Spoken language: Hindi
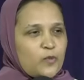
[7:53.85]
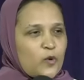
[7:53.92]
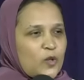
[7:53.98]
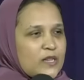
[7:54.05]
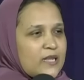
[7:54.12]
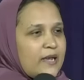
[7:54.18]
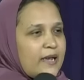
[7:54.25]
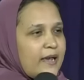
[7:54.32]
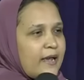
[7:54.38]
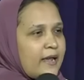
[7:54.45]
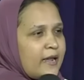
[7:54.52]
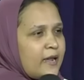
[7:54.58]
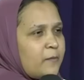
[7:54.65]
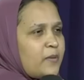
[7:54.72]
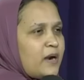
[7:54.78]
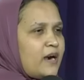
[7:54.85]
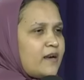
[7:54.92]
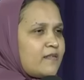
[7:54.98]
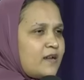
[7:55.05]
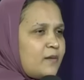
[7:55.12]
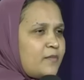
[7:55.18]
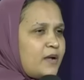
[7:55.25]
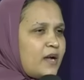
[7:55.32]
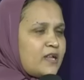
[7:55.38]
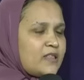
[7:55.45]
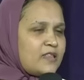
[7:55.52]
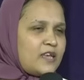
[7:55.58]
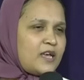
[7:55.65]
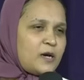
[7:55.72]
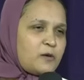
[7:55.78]
बोलती है प्रार्थना में
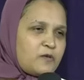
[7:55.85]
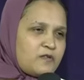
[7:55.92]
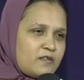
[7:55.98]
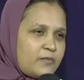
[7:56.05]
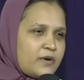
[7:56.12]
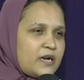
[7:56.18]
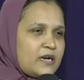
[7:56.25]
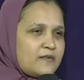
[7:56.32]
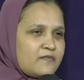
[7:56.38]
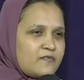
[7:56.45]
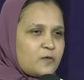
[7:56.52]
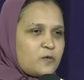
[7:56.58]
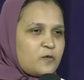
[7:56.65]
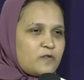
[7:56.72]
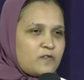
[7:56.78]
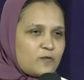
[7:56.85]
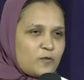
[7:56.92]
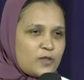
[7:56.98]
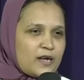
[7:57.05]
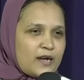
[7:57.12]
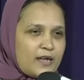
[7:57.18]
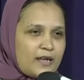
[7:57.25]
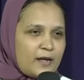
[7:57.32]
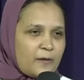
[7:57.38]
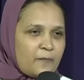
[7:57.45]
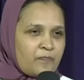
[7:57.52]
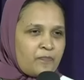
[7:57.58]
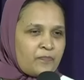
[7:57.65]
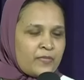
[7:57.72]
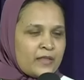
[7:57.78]
आती है उसे बड़ा अफसोस होता है
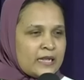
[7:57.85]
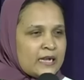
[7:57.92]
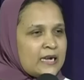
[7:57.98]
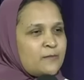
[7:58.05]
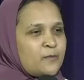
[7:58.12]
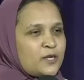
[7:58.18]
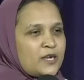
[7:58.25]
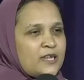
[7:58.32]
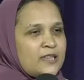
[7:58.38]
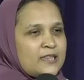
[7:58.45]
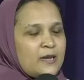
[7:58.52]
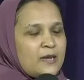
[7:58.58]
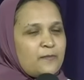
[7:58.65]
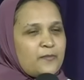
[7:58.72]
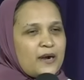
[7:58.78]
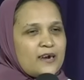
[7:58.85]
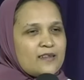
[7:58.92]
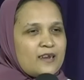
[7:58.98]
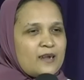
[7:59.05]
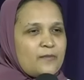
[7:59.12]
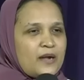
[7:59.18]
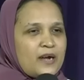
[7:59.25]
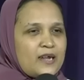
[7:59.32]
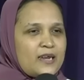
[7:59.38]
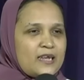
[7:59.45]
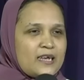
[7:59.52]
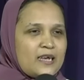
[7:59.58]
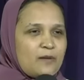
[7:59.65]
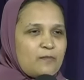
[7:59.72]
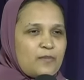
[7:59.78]
आप जानते हैं प्रार्थना में आने
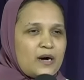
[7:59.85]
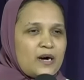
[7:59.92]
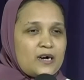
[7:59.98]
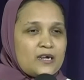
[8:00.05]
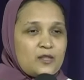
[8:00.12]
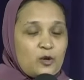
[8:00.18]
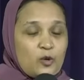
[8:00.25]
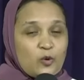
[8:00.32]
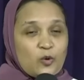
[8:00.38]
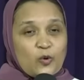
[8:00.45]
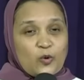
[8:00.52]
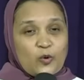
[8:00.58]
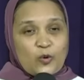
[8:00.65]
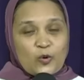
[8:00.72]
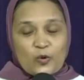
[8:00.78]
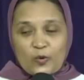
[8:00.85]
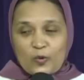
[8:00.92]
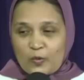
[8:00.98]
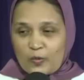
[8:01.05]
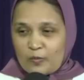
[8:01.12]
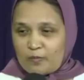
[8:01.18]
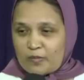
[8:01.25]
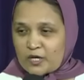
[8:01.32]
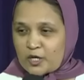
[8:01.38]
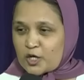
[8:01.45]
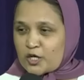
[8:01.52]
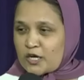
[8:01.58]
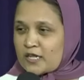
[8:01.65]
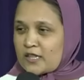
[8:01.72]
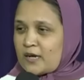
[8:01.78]
के बाद लोगों को
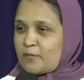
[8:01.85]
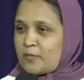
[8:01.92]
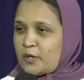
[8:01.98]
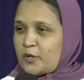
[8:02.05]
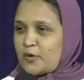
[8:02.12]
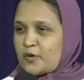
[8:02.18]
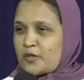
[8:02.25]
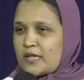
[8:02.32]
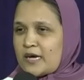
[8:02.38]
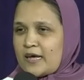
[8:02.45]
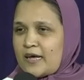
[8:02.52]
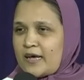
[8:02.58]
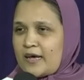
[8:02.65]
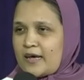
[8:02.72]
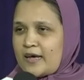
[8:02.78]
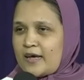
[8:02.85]
पश्चाताप क्यों होता है